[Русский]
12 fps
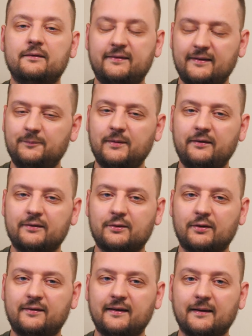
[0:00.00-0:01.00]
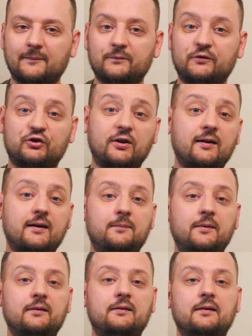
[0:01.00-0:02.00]
Всем привет, друзья! Читаю
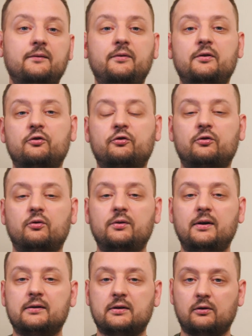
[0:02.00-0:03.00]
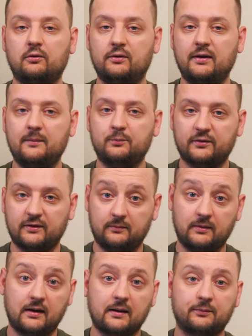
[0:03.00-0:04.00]
комменты и вижу, что у некоторых людей после
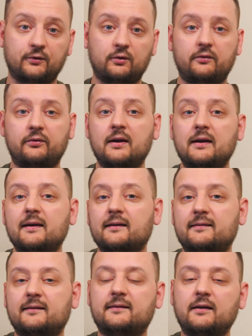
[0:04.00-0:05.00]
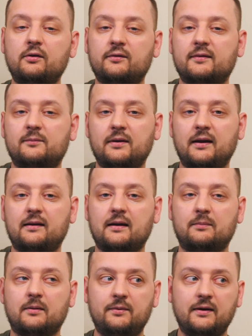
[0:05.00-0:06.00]
моих обзоров создается
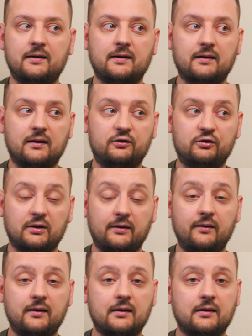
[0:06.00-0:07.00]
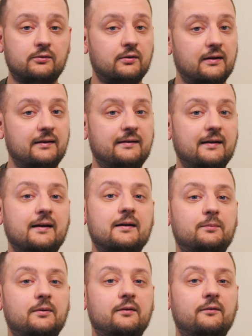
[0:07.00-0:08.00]
мнение обо мне как о человеке, который
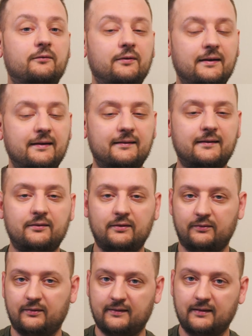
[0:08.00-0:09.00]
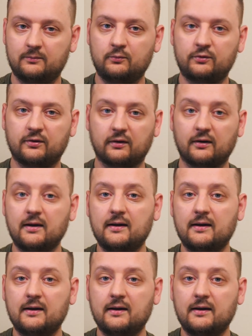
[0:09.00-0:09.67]
якобы выискивает везде мусор.